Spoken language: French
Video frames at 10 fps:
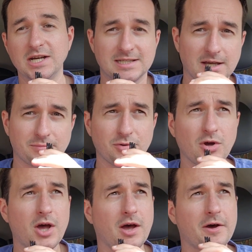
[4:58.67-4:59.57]
C'est un
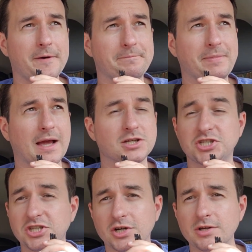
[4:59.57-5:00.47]
peu euh, un
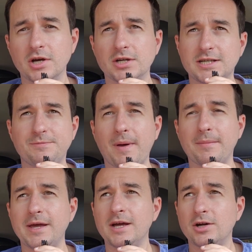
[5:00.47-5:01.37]
cheat code qui te
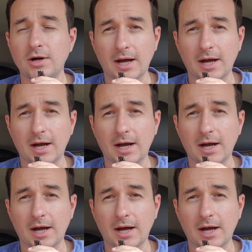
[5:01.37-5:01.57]
permet